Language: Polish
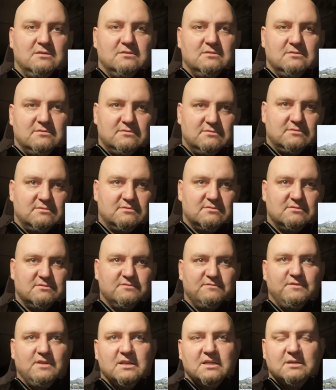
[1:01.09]
z
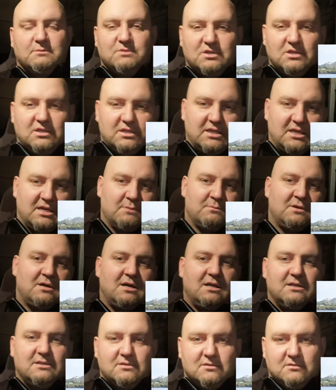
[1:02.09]
wielkim silnikiem, no
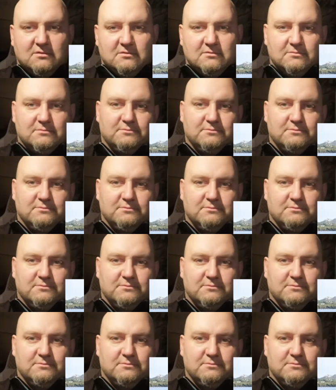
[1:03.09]
ale to